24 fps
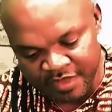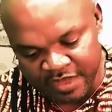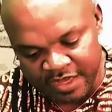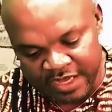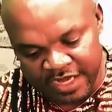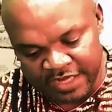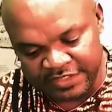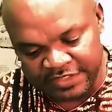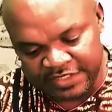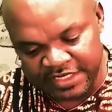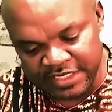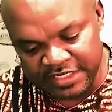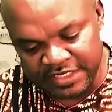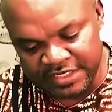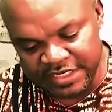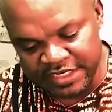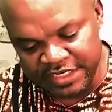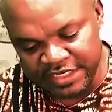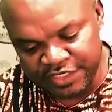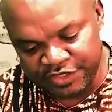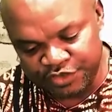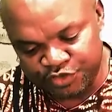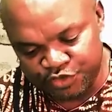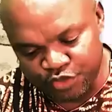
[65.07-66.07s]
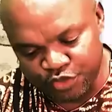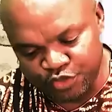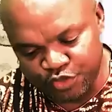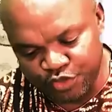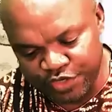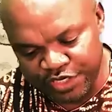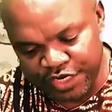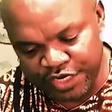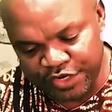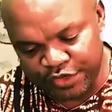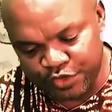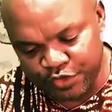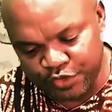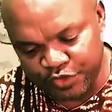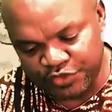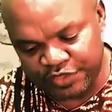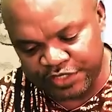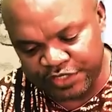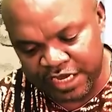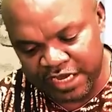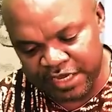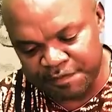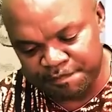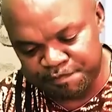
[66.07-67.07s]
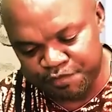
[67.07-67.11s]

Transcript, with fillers: Quand ils disent te donner un conseil